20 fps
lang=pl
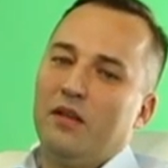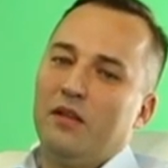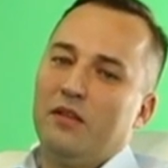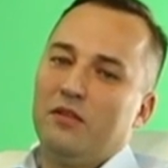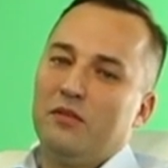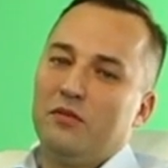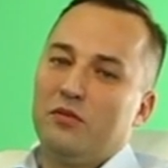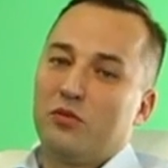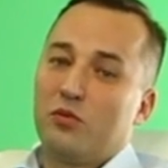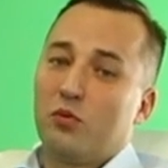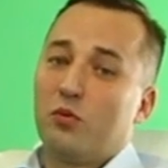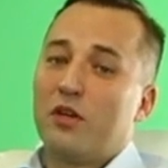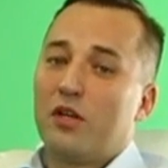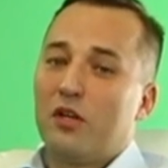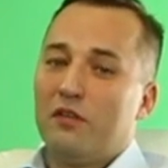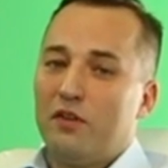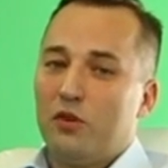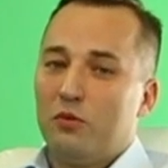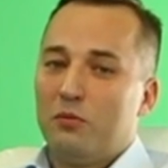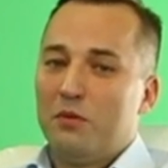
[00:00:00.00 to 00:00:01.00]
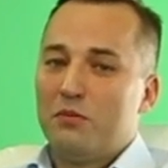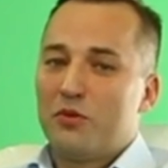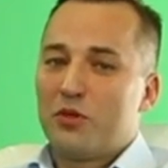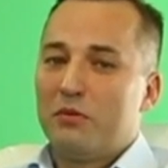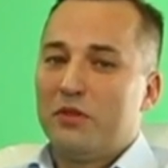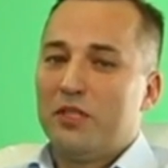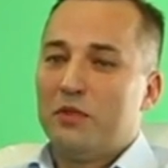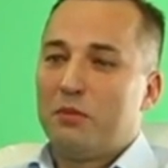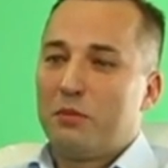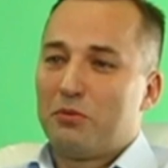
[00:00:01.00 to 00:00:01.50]
Y, sugerowałbym,
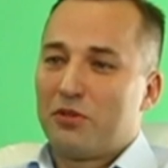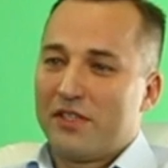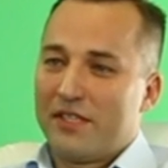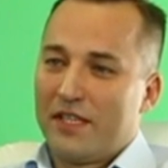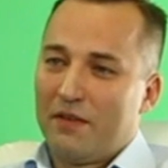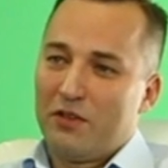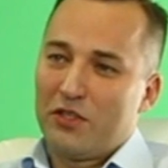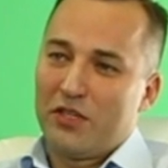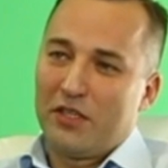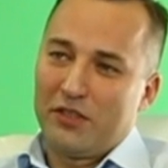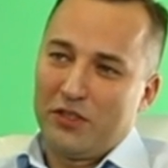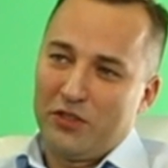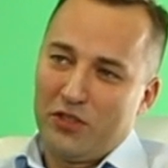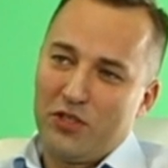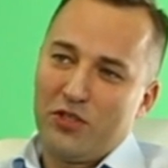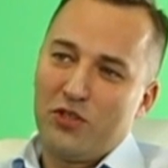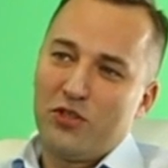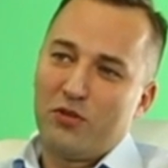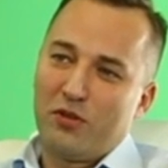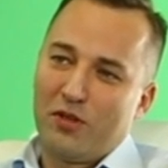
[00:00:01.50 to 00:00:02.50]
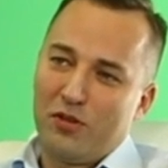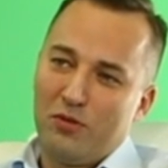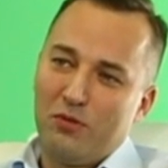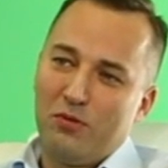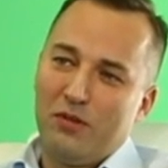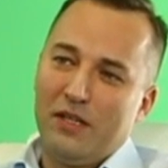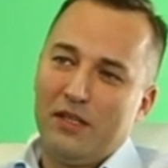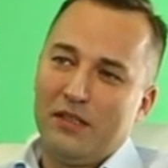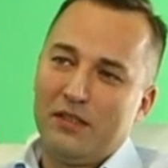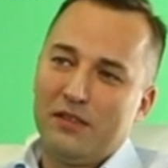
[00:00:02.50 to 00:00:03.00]
żeby nie poprzestawać na tych 10
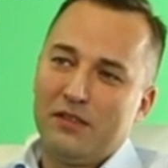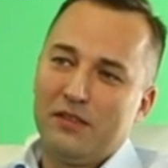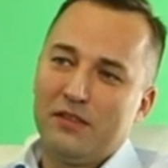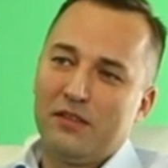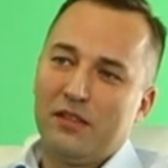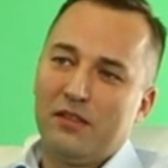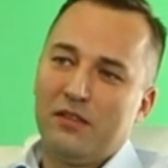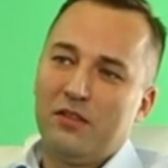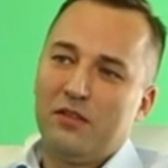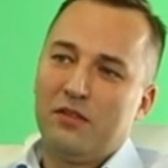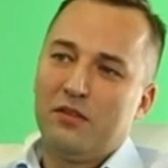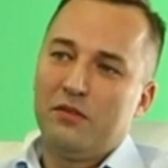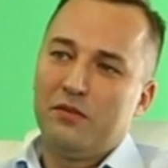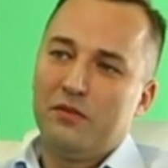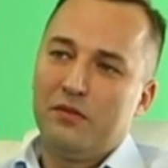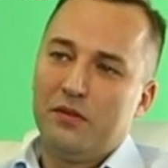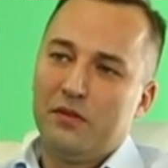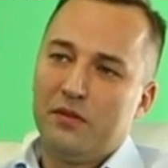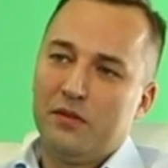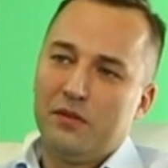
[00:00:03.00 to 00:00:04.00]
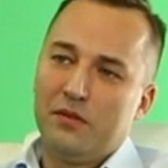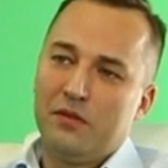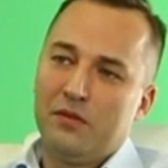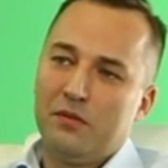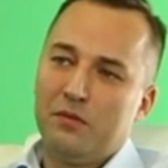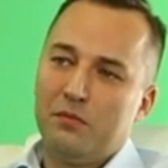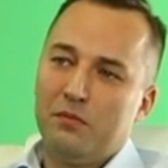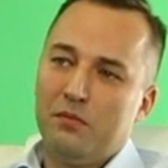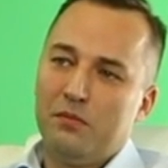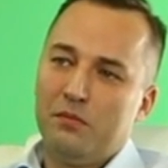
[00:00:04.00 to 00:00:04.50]
regułach, tylko
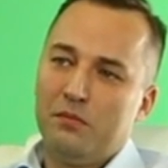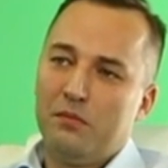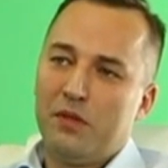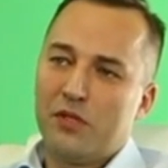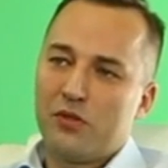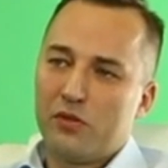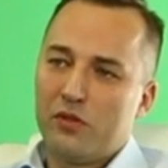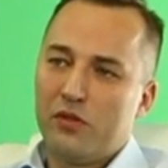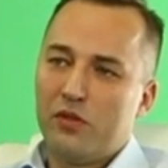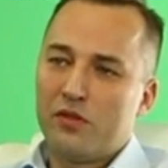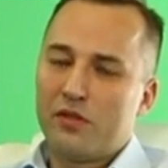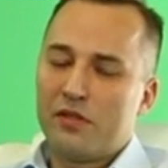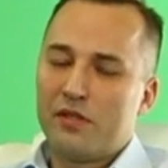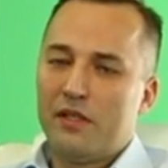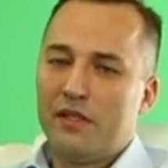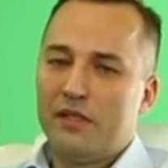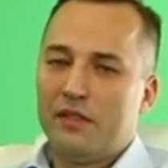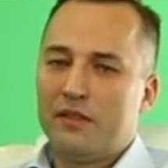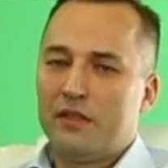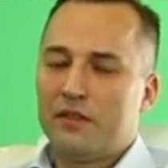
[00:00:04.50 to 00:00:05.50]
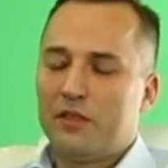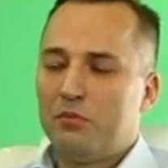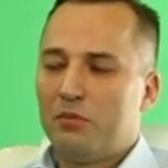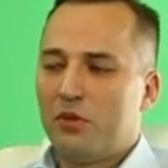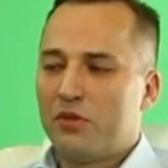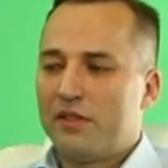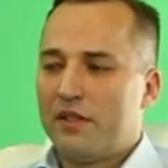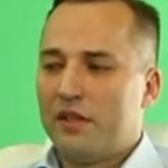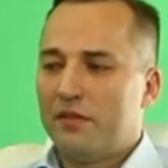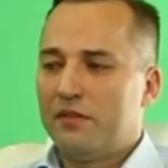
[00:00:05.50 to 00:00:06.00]
y, bazując na, na tej
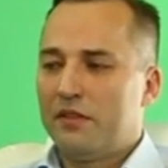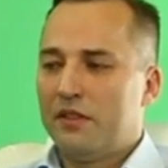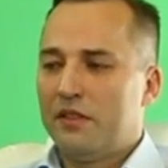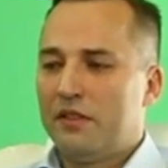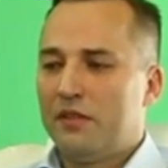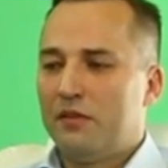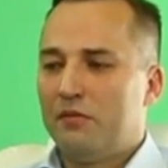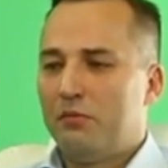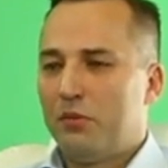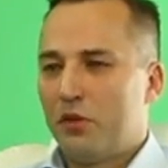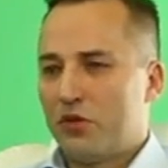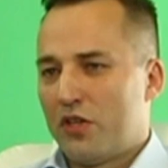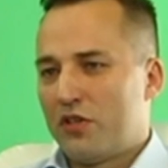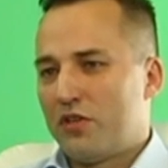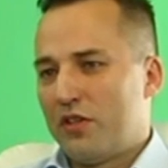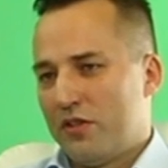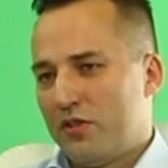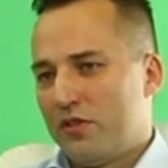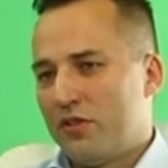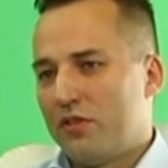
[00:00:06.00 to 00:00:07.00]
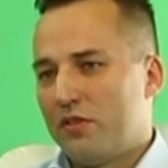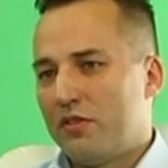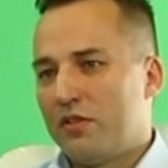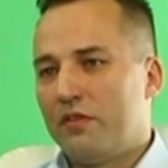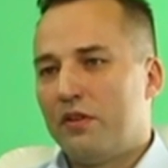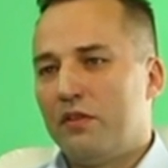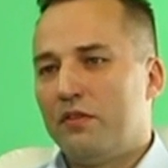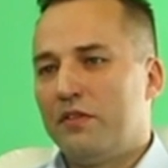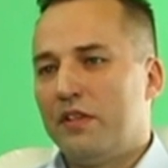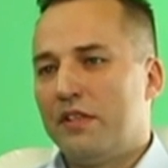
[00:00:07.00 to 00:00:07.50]
podstawie poszerzać
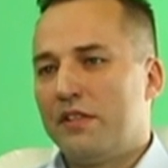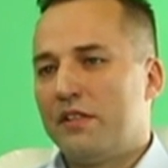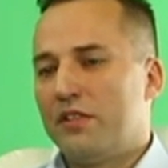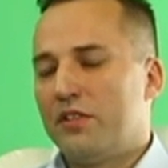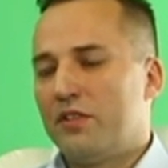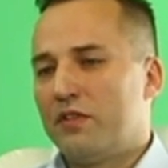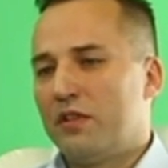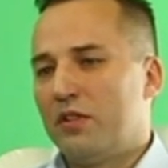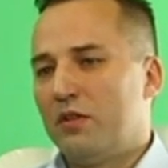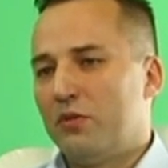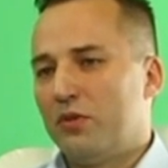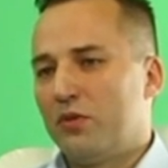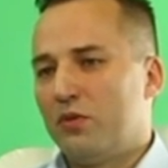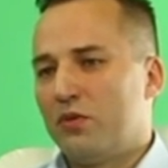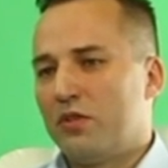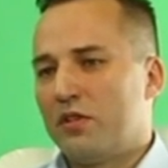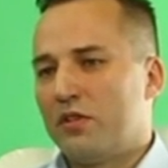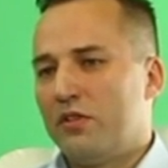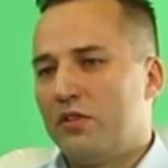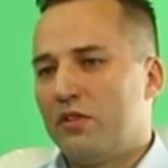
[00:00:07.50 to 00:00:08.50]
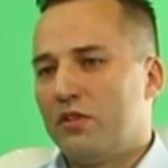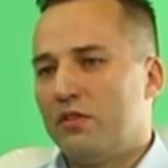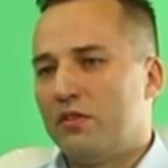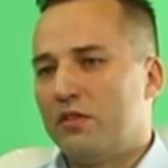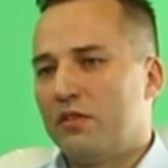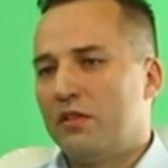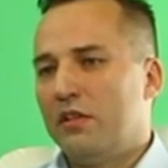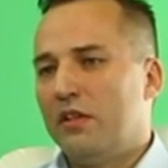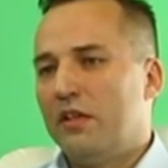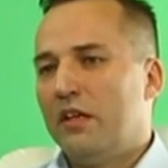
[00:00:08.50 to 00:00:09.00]
swoją wiedzę i świadomość
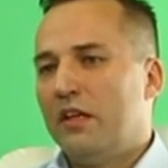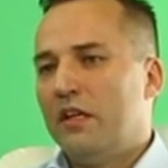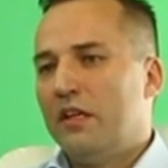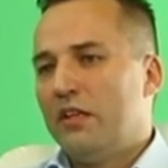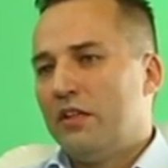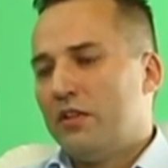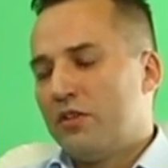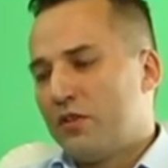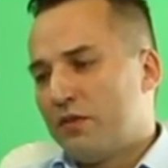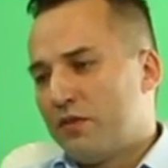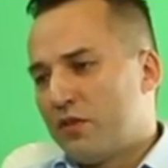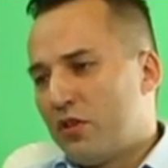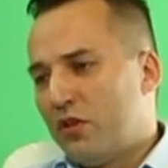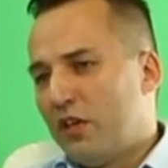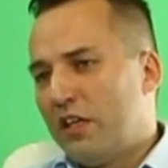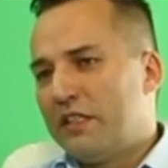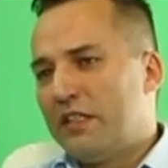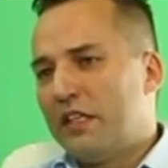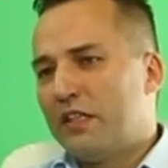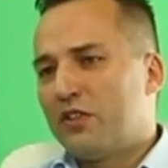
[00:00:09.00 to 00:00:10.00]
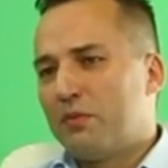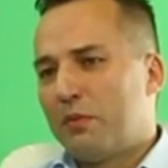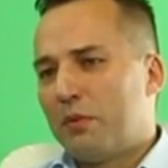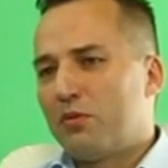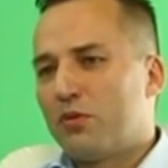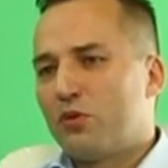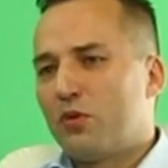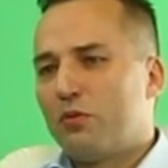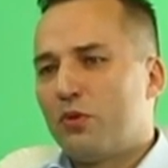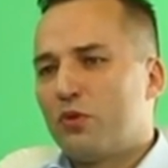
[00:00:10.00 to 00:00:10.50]
uczestnicząc czy w szkoleniach, czy po
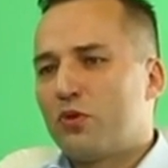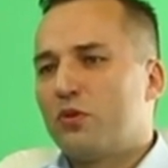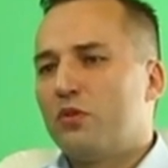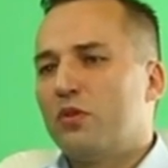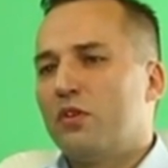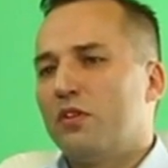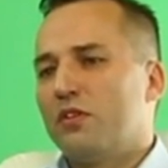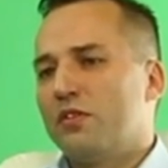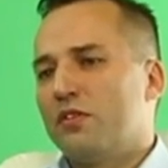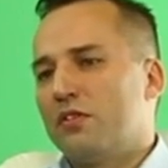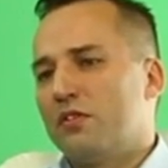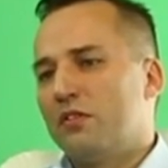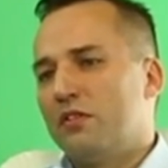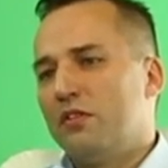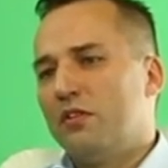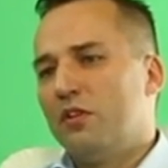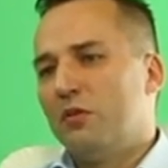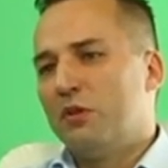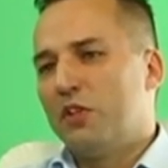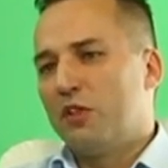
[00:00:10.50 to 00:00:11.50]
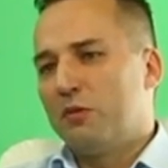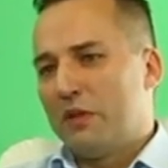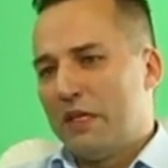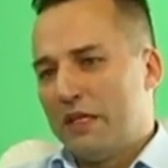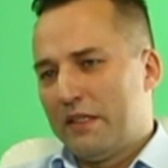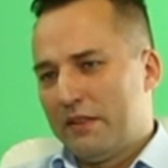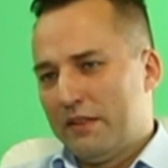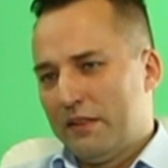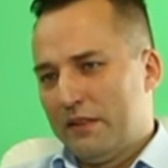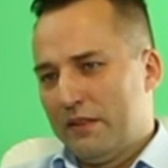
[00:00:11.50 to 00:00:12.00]
prostu poszukując dobrych
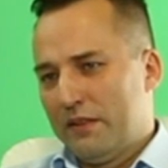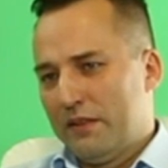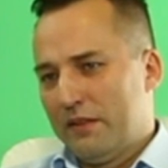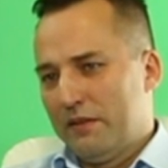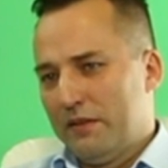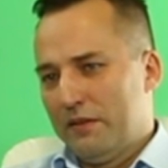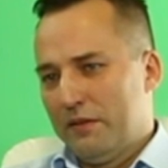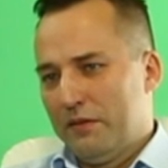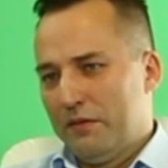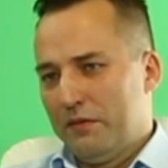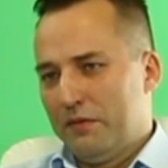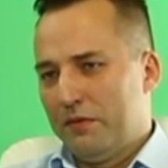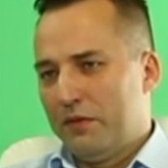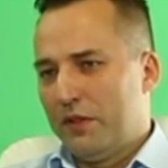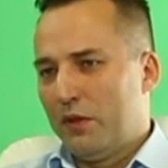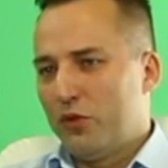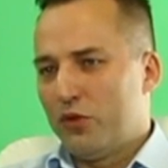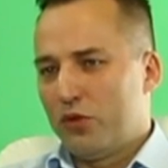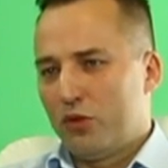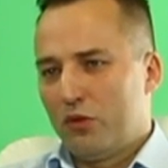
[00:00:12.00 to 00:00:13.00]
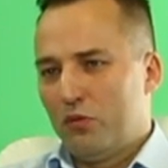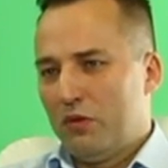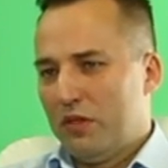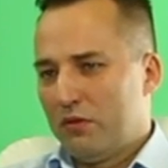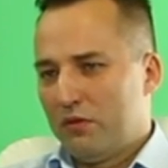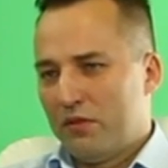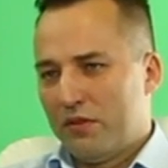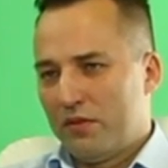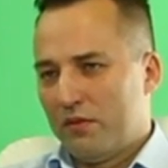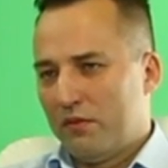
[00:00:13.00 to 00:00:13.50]
praktyk w wielu źródłach,
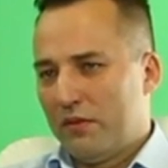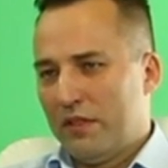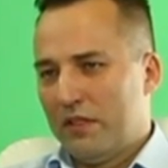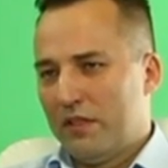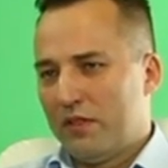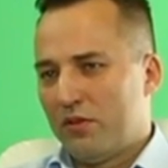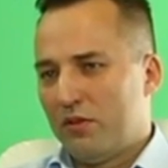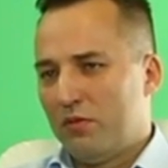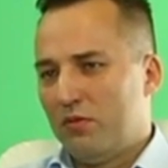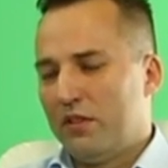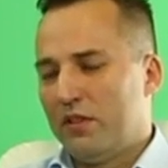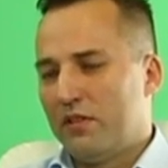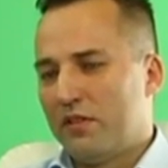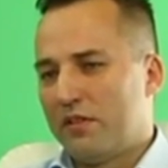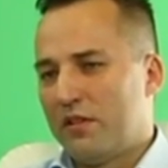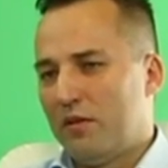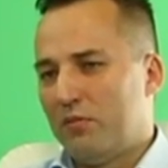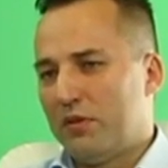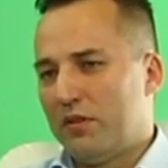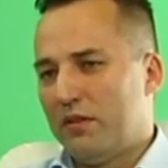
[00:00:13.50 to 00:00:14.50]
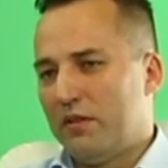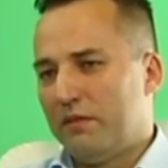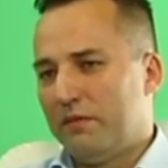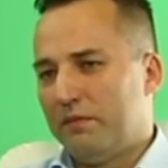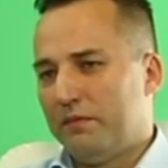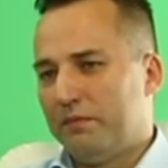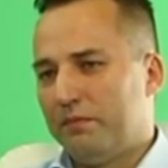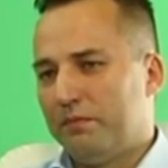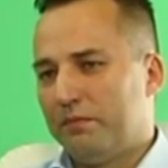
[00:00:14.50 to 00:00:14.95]
które są dla nas ogólnie dostępne.